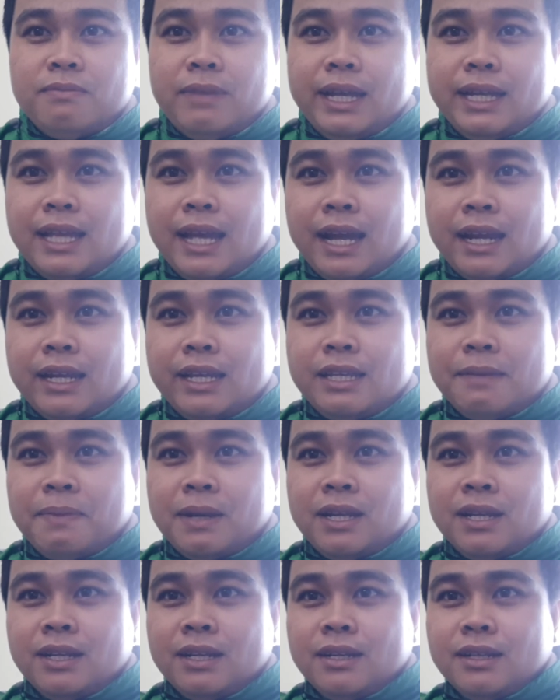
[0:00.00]
mấy cái thằng đi chụp
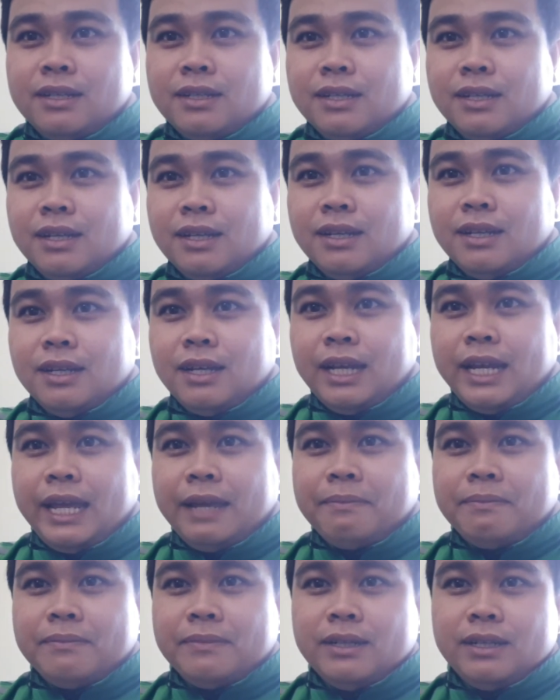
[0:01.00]
hình uh, anh
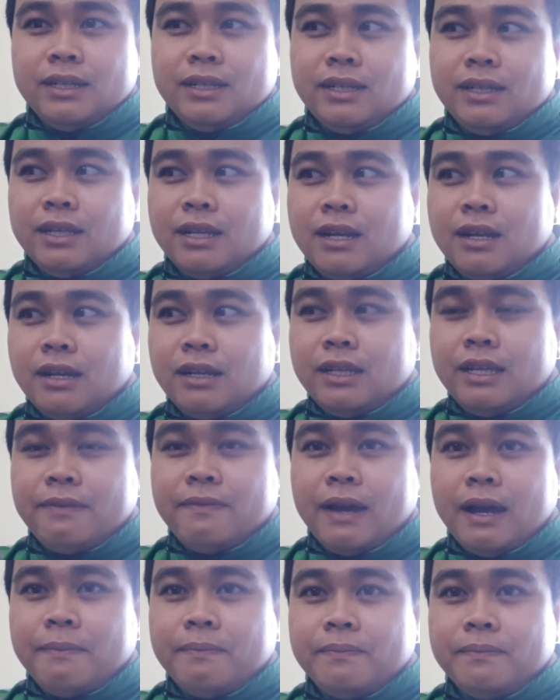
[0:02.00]
em uh, vi
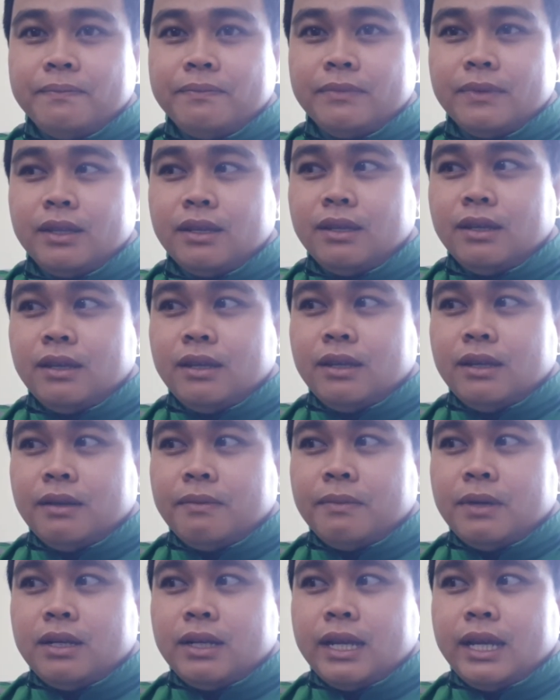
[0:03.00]
phạm
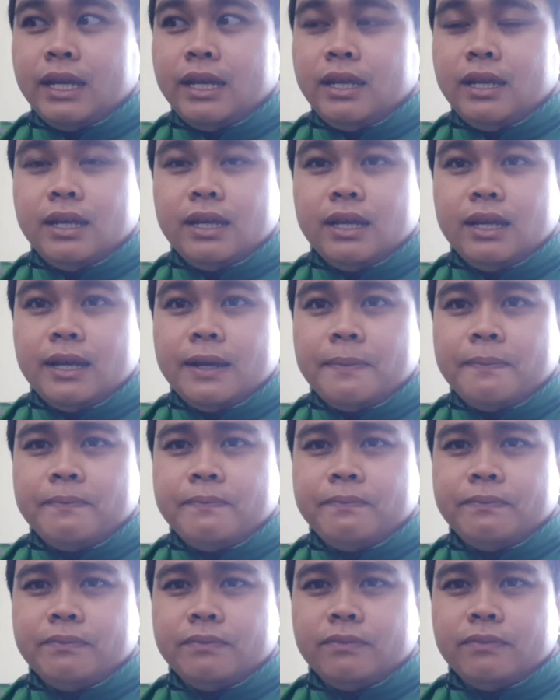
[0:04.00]
bên cái
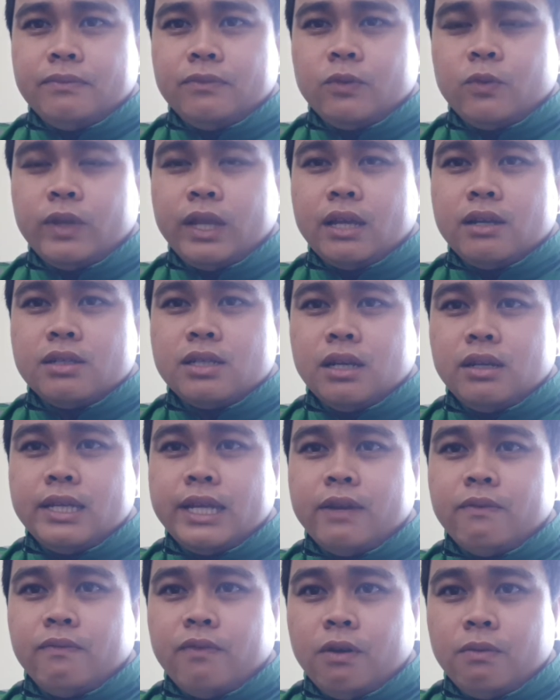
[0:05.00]
um, quy tắc ứng xử
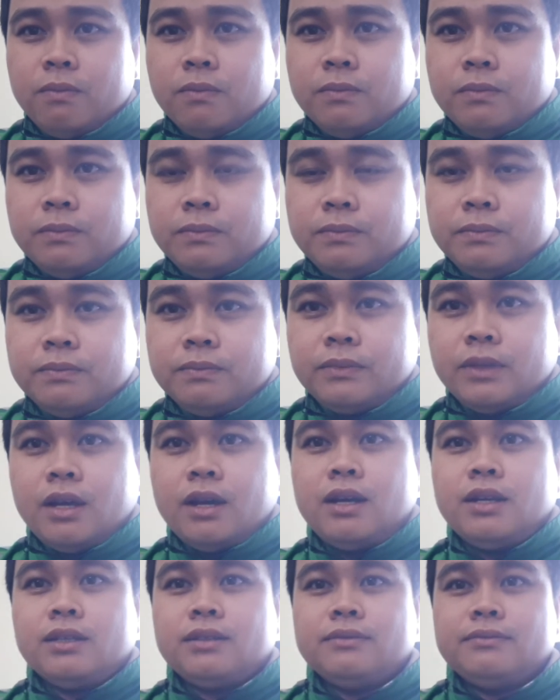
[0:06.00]
về đồng phục
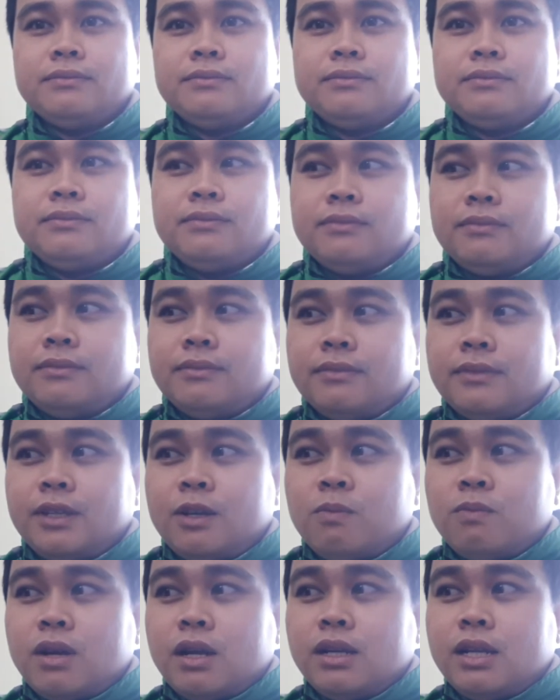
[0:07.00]
đó
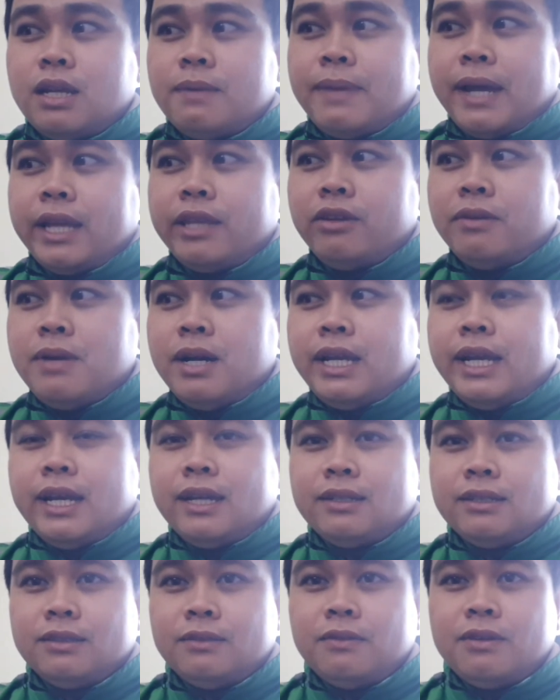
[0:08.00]
cũng đừng lên mạng chửi bới
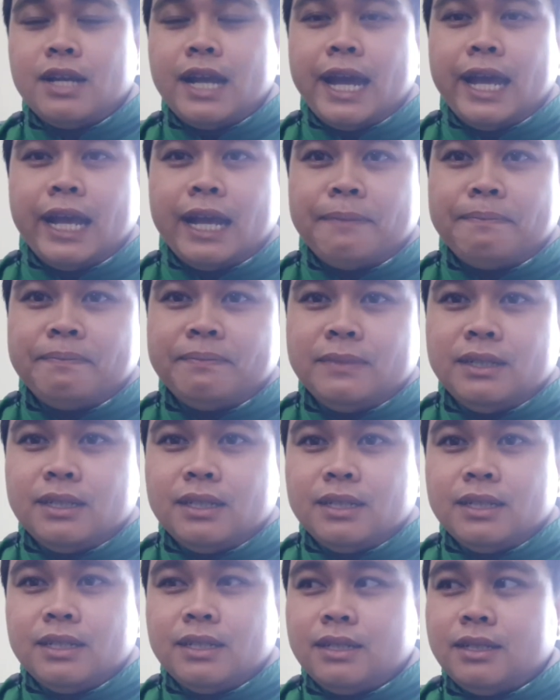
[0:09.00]
ha tụi nó cài cấm uh,
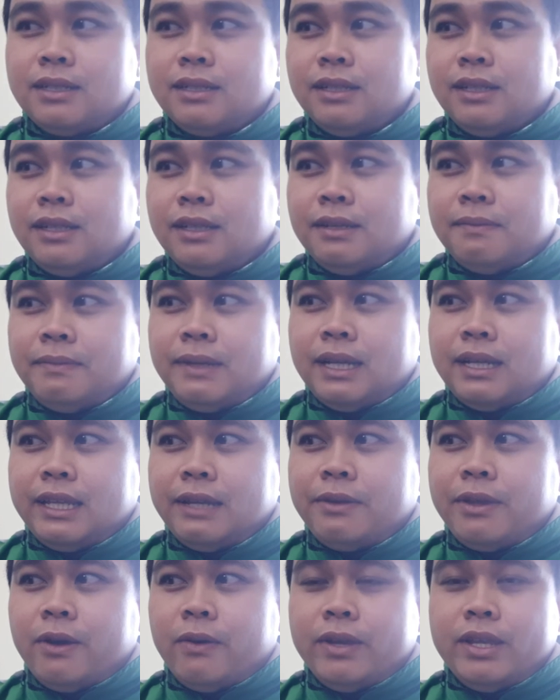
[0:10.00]
mấy anh
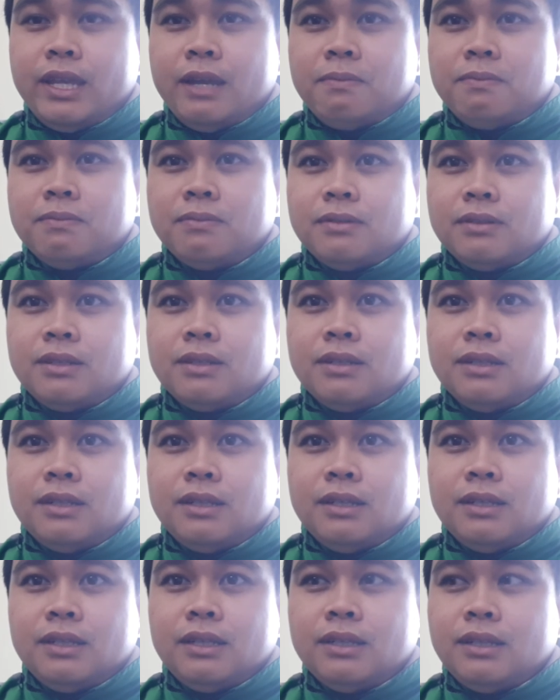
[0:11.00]
theo dõi nhóc
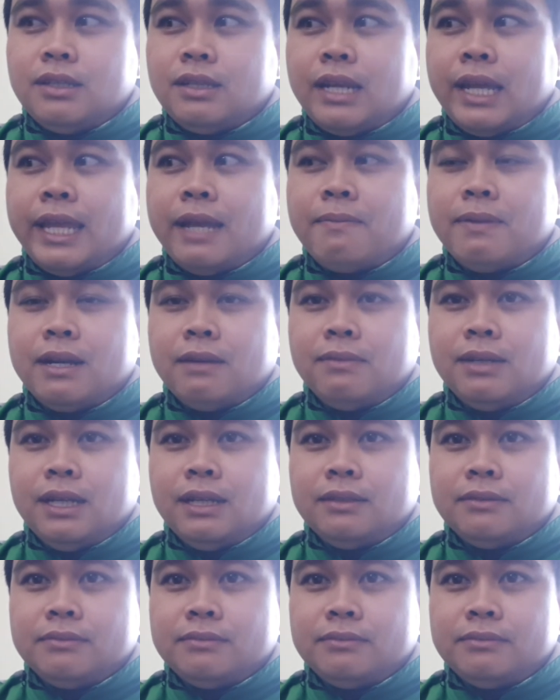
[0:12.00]
đại nhóc ở trong á
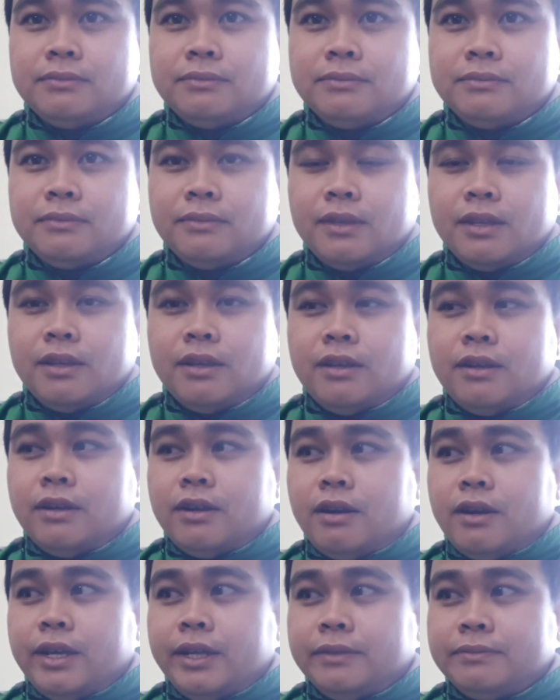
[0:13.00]

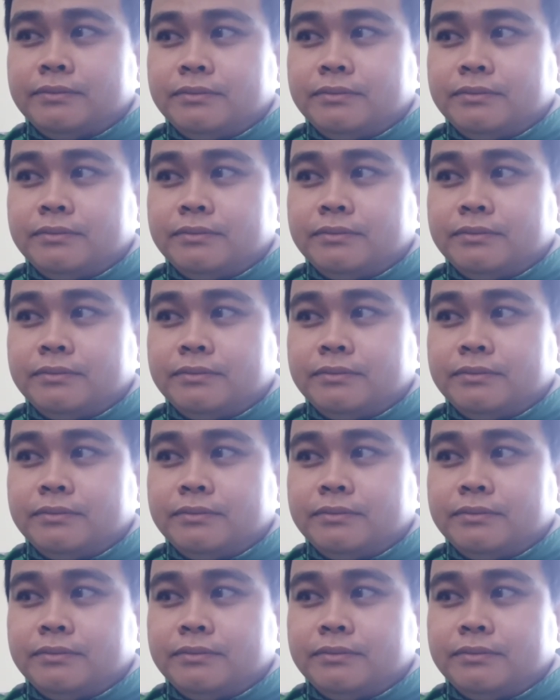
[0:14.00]
rồi